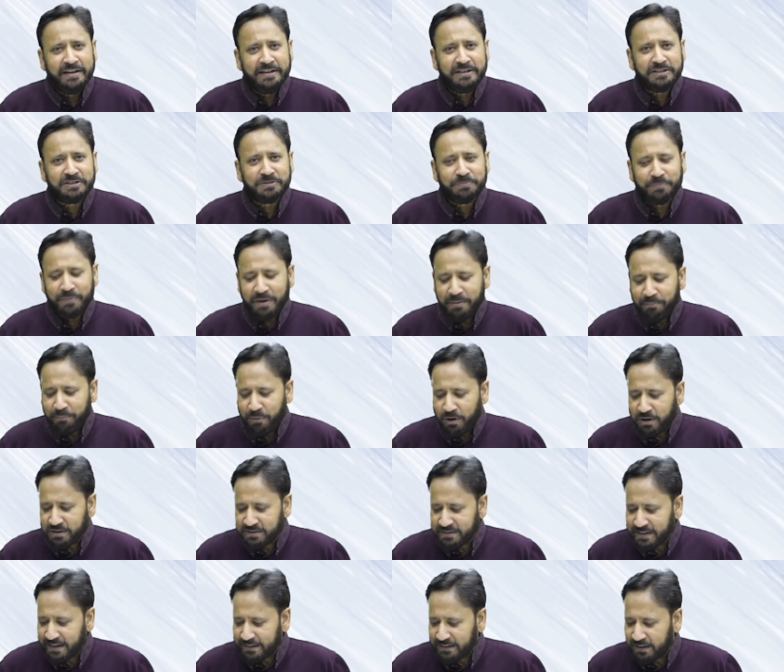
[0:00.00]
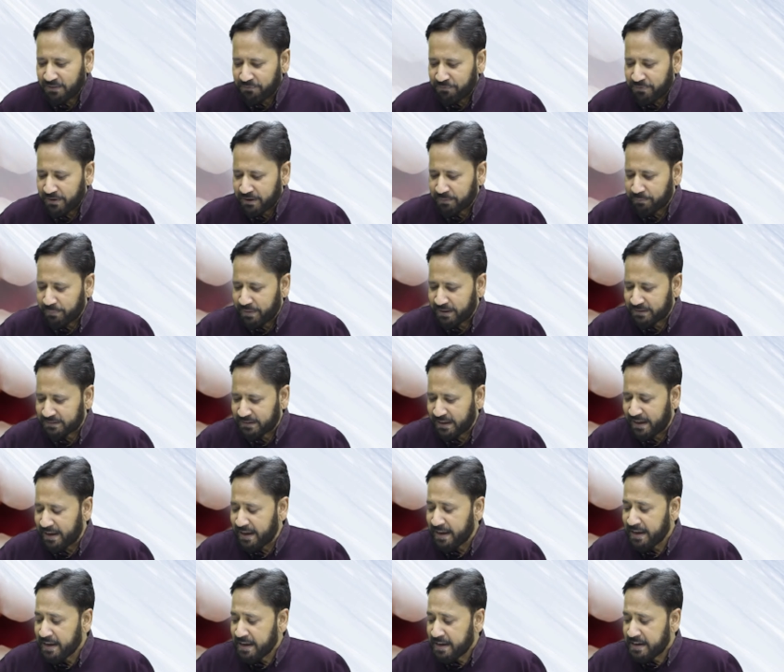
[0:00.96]
इसमें बहुत ज़्यादा फ़र्क पड़ता
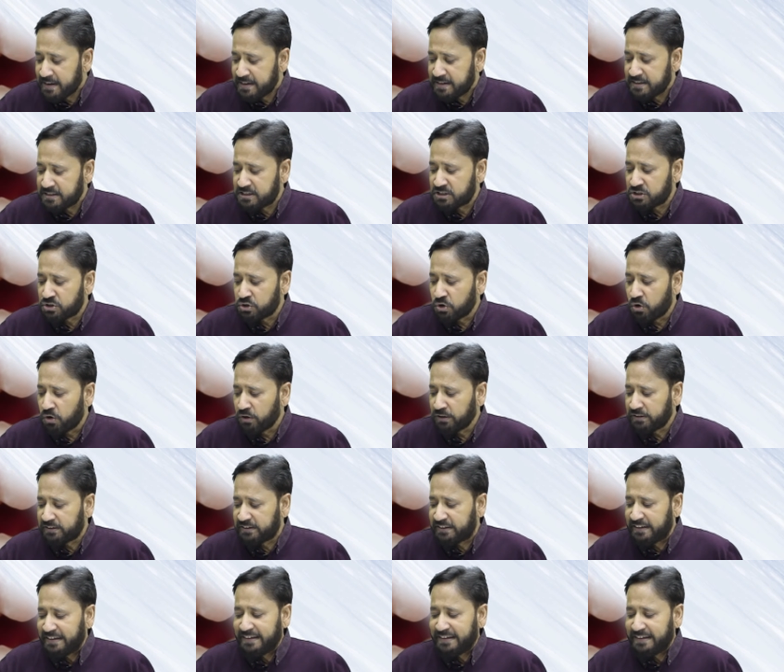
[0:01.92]
है स्ट्रॉन्ग